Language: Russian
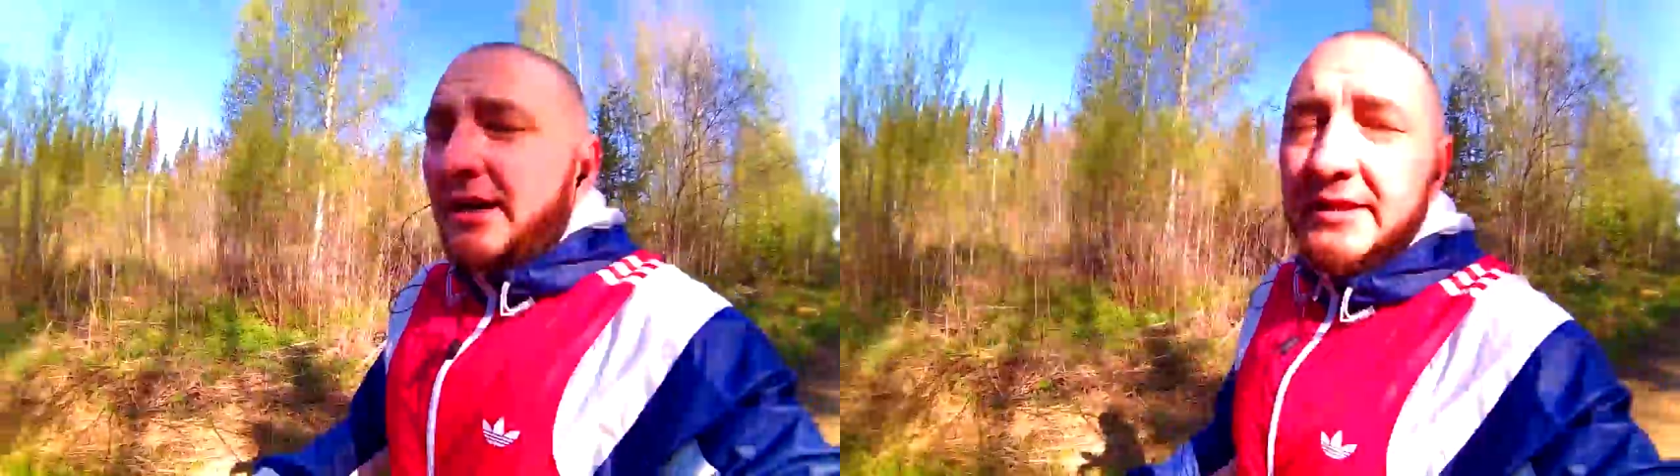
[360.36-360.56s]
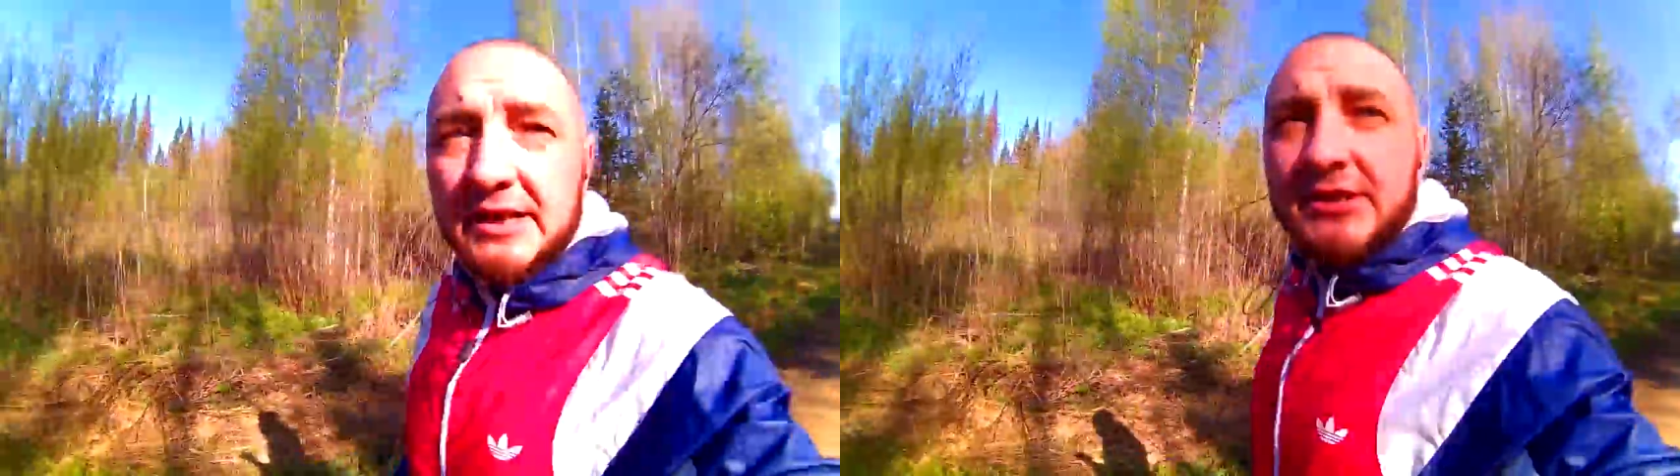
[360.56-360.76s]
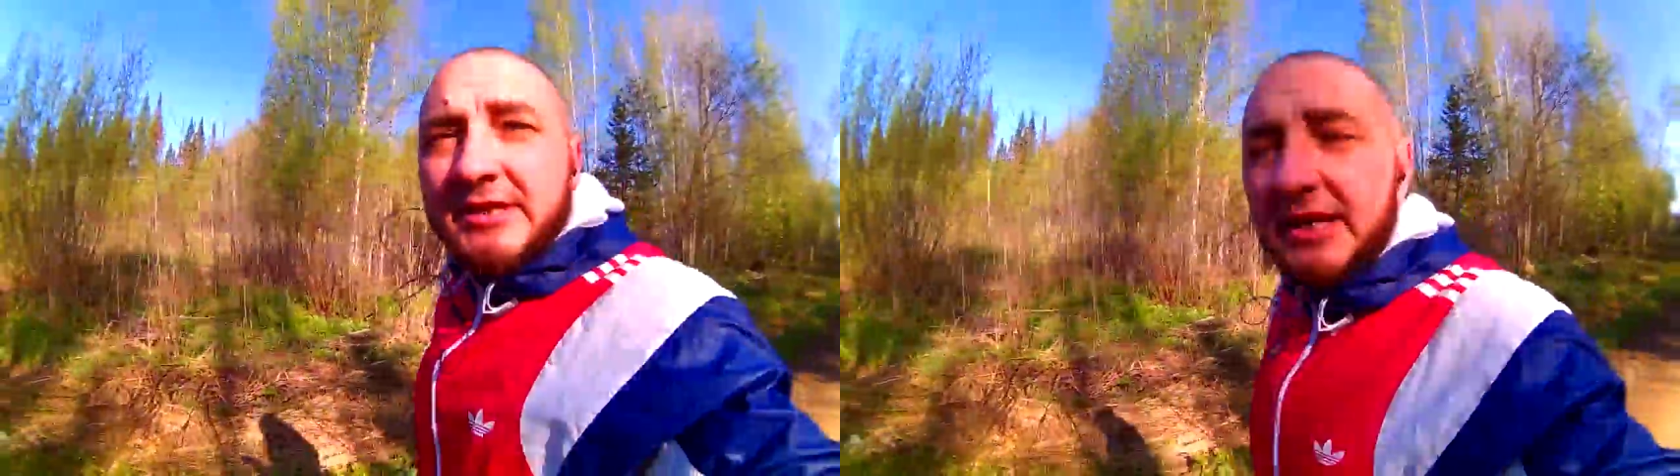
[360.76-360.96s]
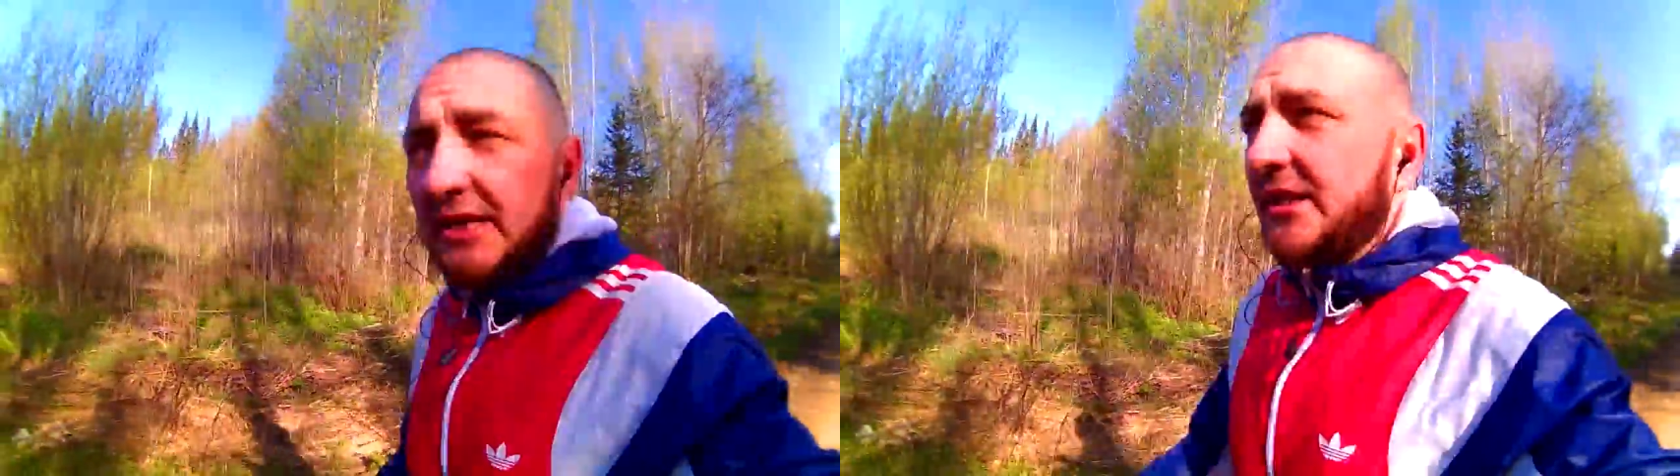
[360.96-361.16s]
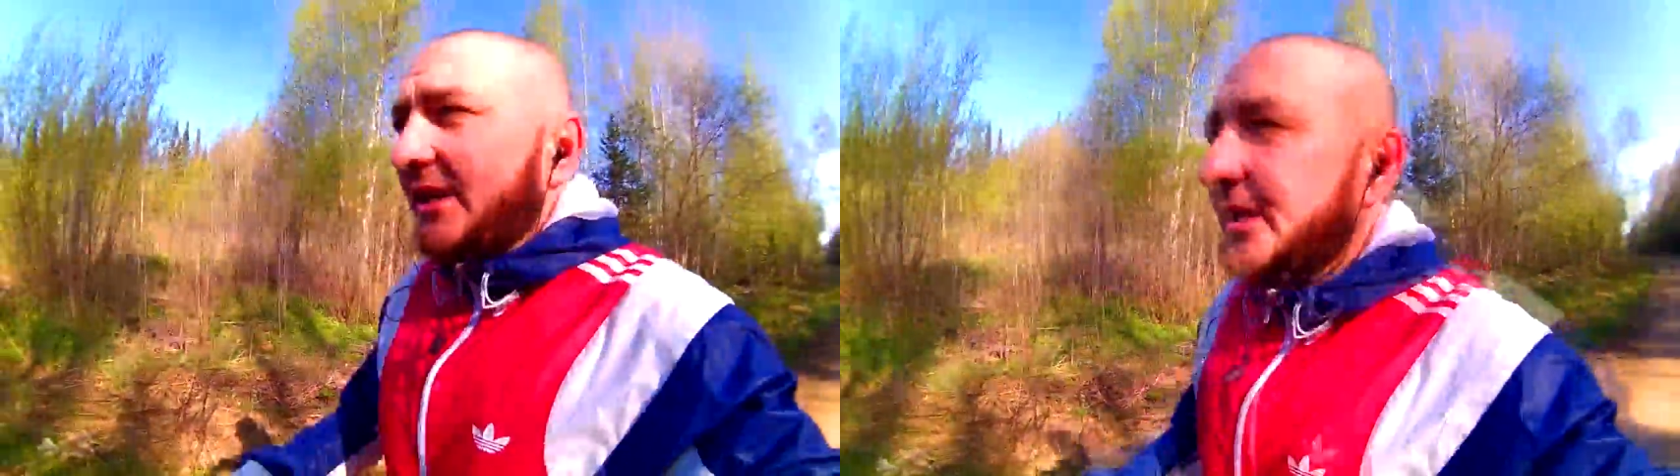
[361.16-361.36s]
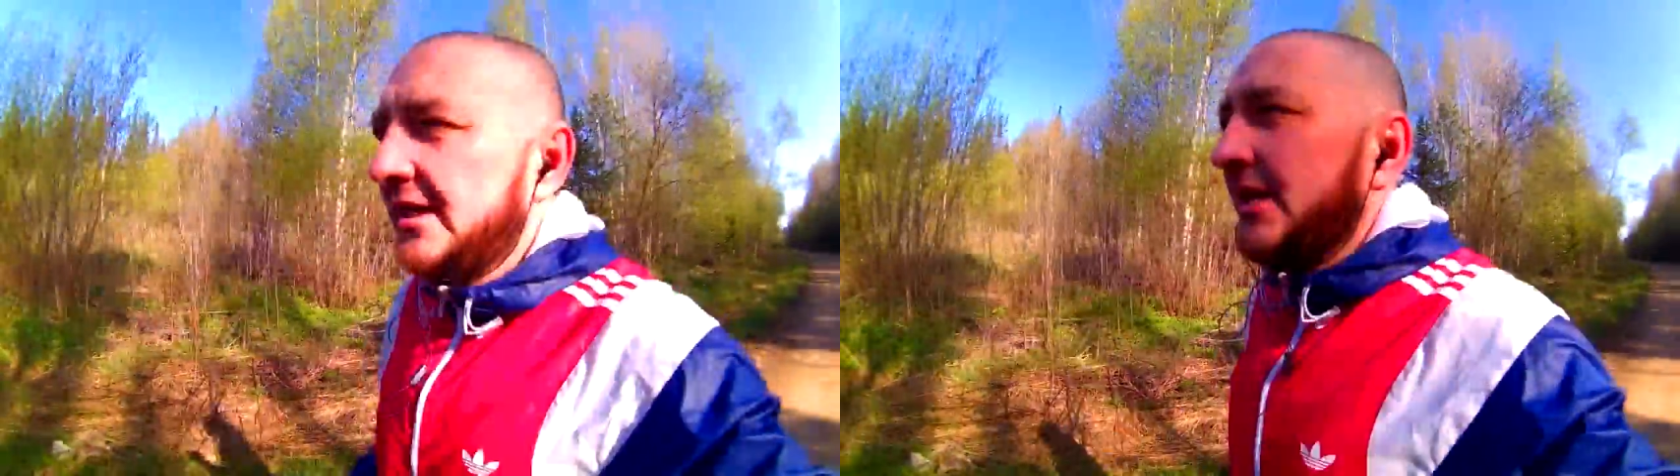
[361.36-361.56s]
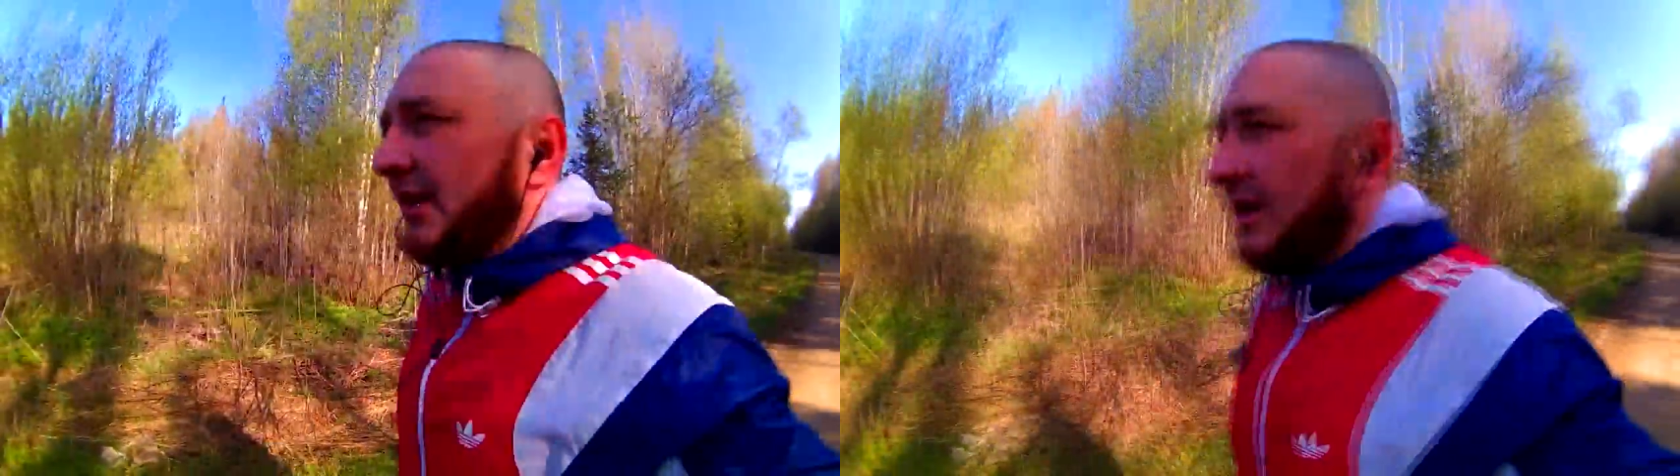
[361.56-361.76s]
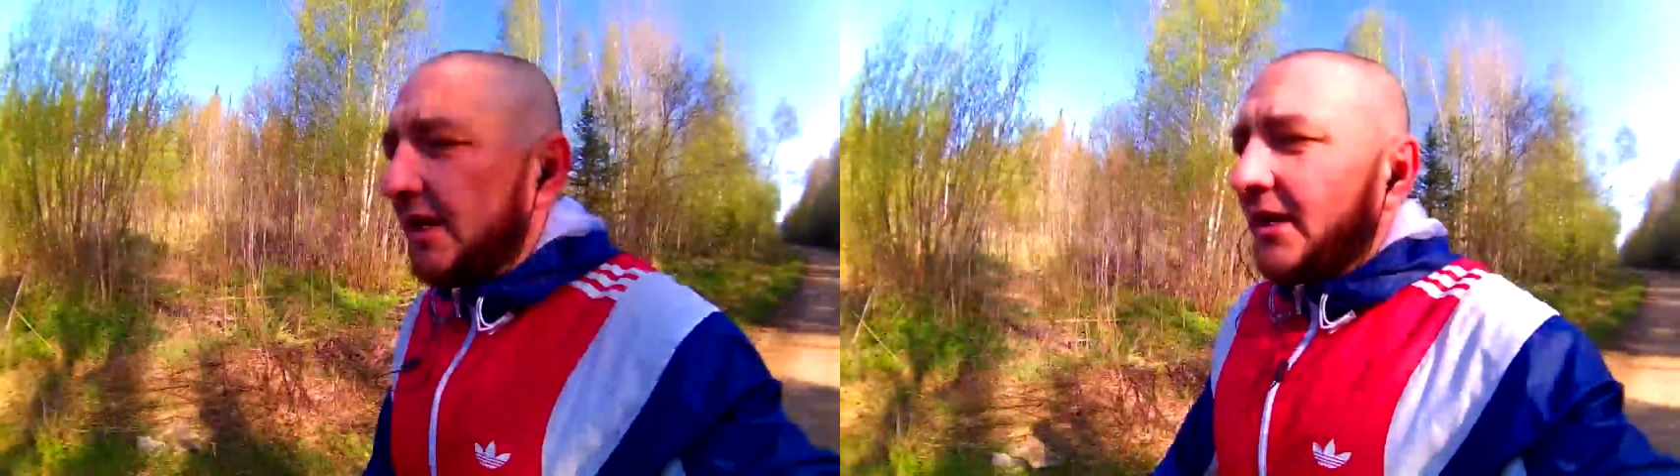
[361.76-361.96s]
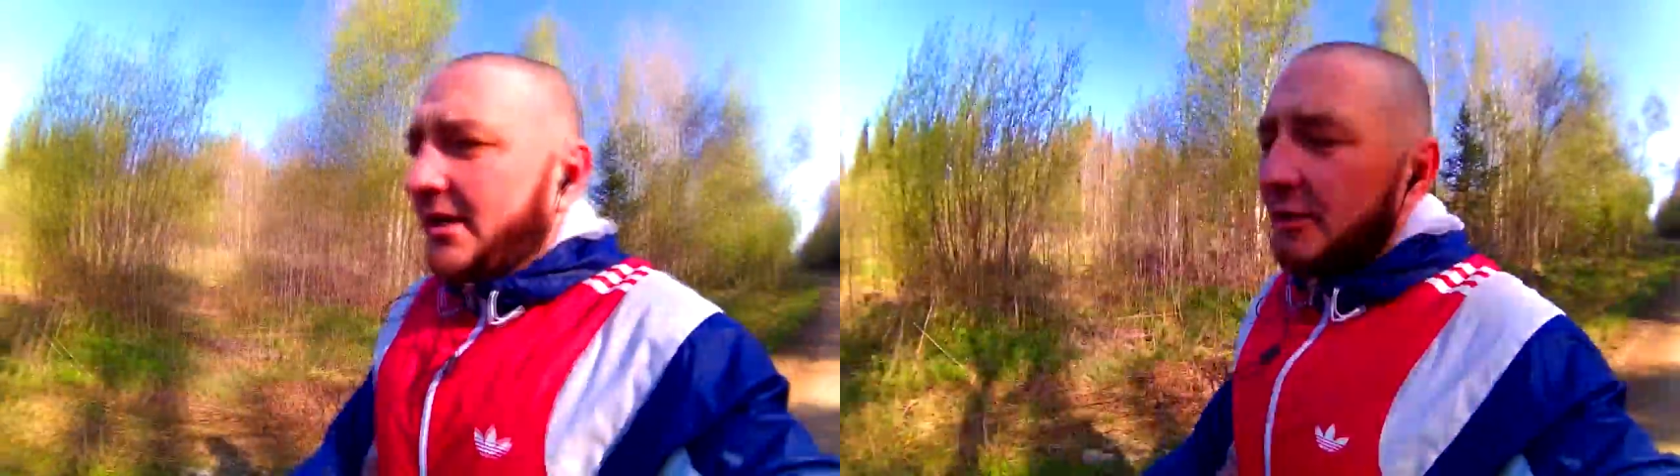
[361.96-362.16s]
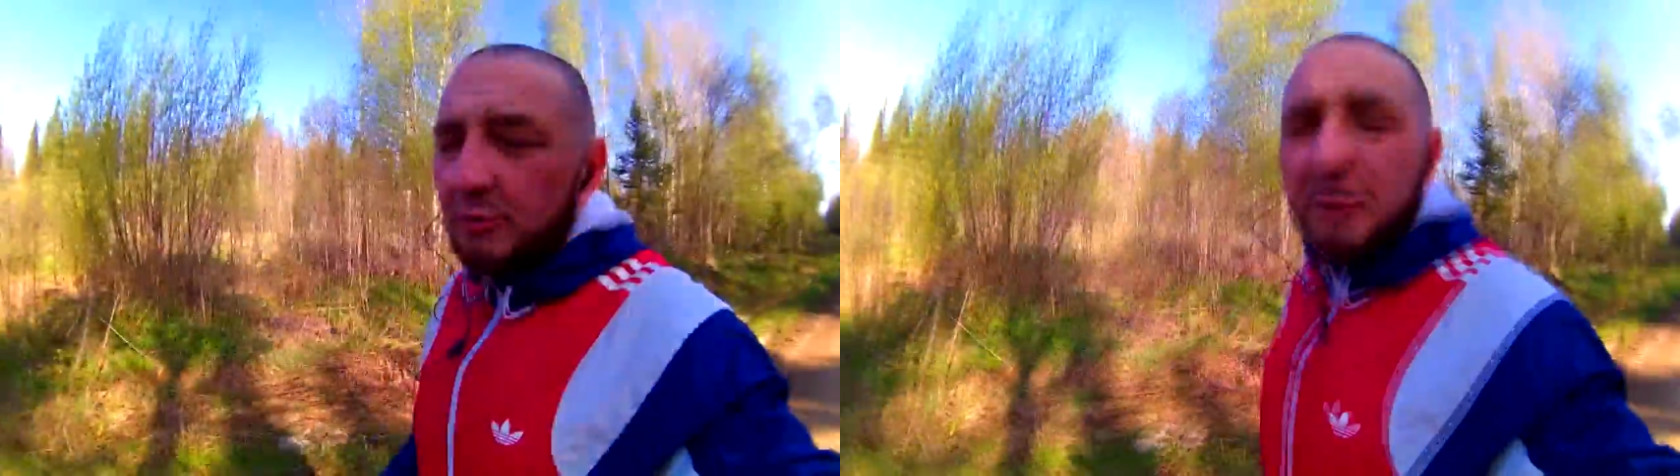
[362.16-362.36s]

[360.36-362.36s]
наш стоит, люди